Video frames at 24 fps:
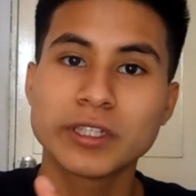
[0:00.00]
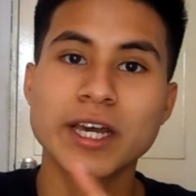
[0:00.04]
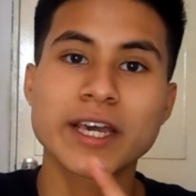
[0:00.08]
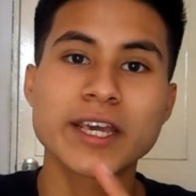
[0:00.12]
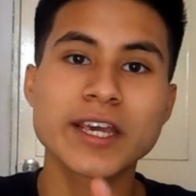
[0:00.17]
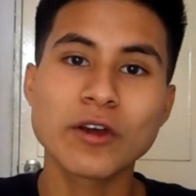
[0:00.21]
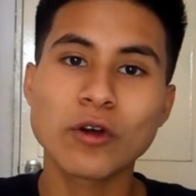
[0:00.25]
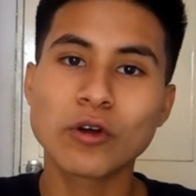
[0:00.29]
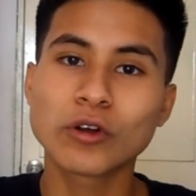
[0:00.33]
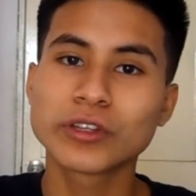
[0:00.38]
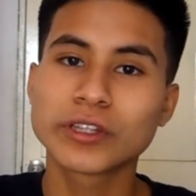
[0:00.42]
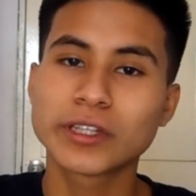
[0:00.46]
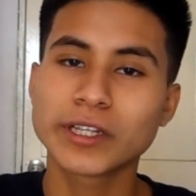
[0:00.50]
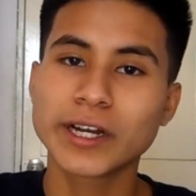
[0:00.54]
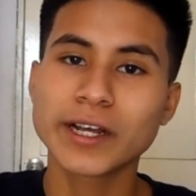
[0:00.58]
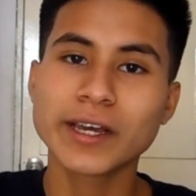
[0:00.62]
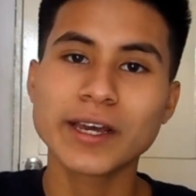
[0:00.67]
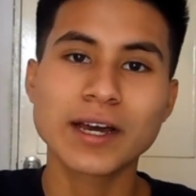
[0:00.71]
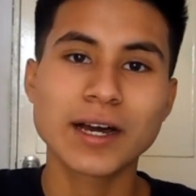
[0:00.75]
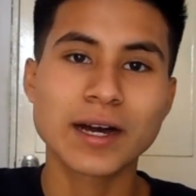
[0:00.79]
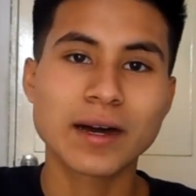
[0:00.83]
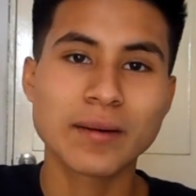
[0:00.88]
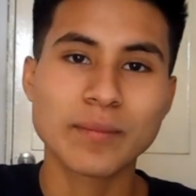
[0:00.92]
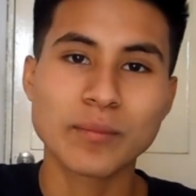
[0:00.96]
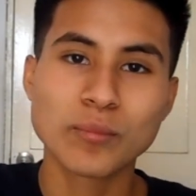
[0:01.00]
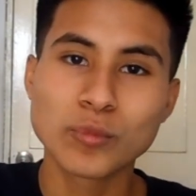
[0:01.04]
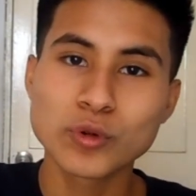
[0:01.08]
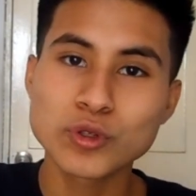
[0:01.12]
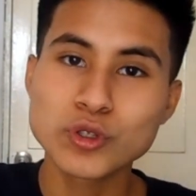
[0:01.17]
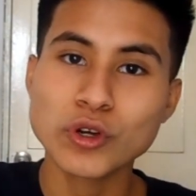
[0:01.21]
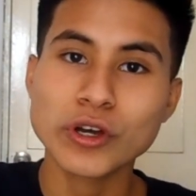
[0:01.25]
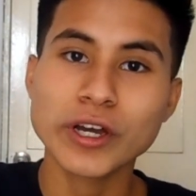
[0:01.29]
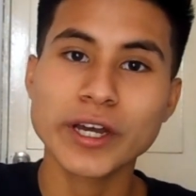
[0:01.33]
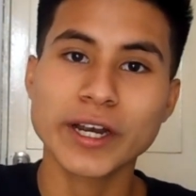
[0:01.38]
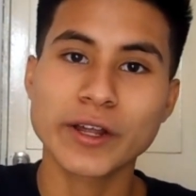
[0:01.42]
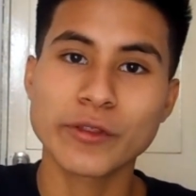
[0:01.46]
Y ahí encontré a
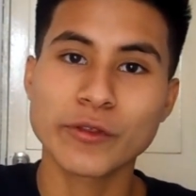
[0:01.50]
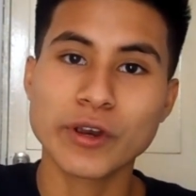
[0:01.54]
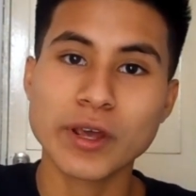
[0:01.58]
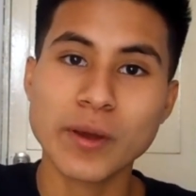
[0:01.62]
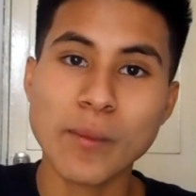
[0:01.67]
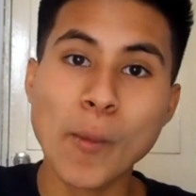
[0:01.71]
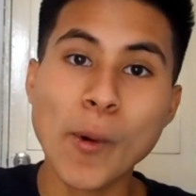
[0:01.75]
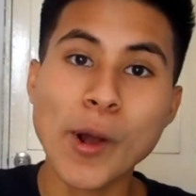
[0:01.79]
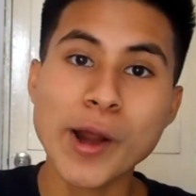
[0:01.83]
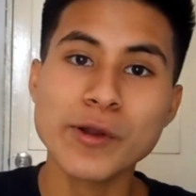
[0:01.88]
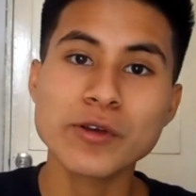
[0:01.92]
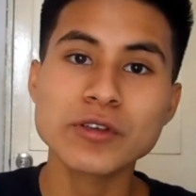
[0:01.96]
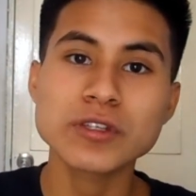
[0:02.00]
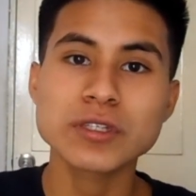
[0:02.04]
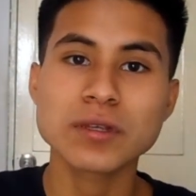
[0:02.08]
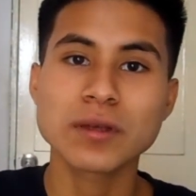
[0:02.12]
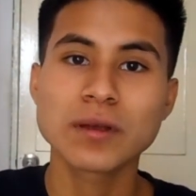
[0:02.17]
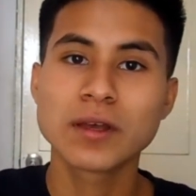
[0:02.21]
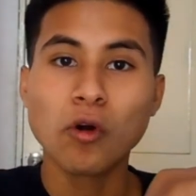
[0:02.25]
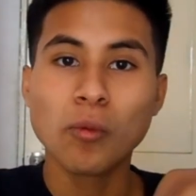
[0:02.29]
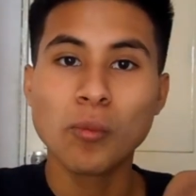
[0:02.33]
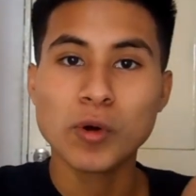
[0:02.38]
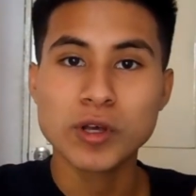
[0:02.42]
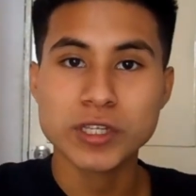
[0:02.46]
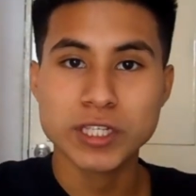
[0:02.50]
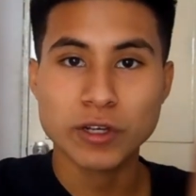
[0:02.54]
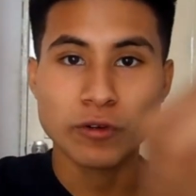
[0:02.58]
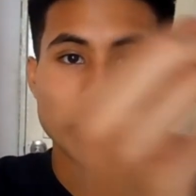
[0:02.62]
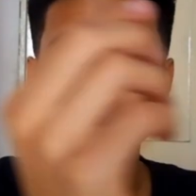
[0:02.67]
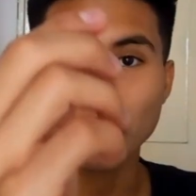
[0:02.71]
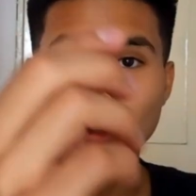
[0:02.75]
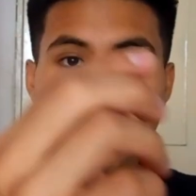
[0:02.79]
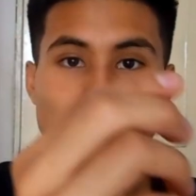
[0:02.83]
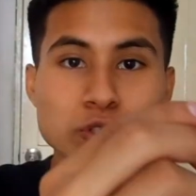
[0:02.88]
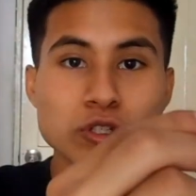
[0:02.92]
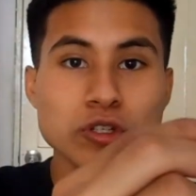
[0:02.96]
muchos creadores buenos, cómo hacer
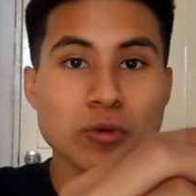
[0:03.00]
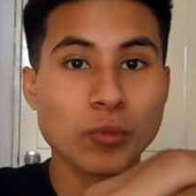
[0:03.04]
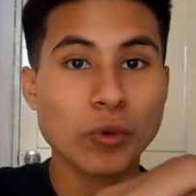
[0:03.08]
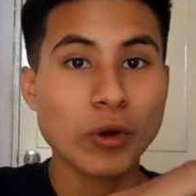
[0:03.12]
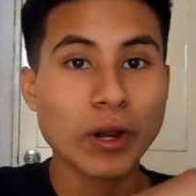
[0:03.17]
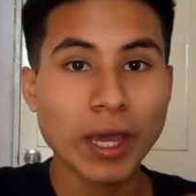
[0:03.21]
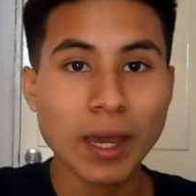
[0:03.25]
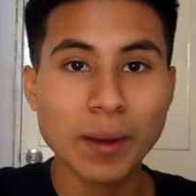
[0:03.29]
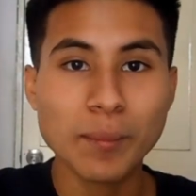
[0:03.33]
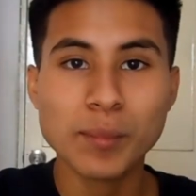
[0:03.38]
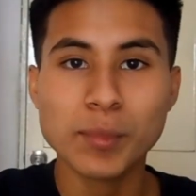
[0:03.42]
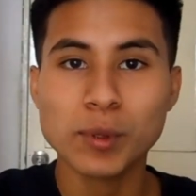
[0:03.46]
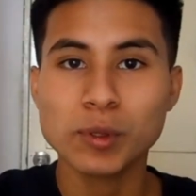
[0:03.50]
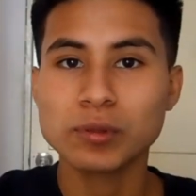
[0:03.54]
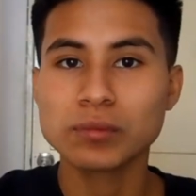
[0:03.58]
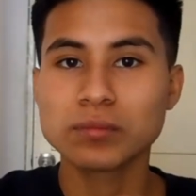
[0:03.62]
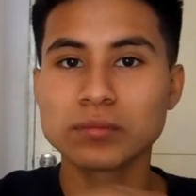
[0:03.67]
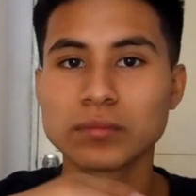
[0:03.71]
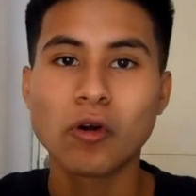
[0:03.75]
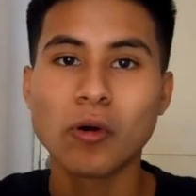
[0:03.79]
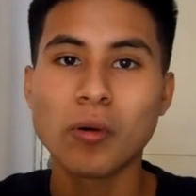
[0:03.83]
un negocio, por ejemplo,